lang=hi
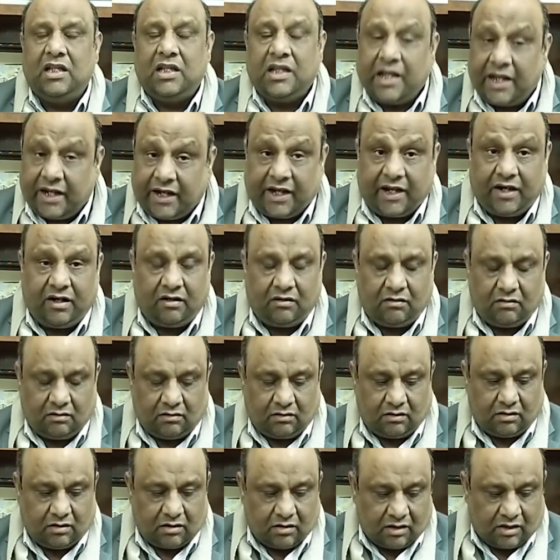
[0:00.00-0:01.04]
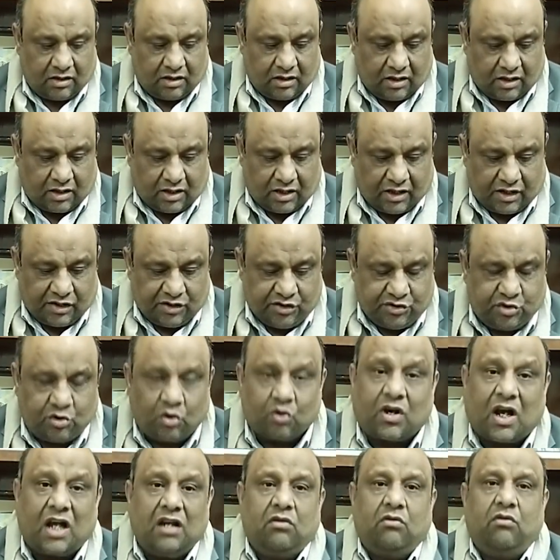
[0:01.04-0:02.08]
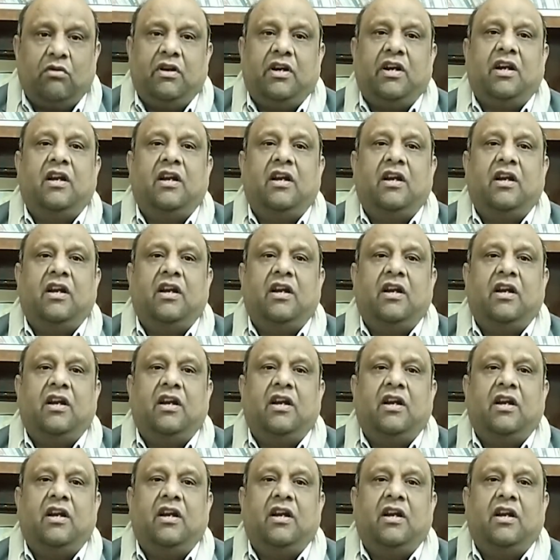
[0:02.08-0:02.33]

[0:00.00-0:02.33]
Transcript: लेकिन जो कल उन्होंने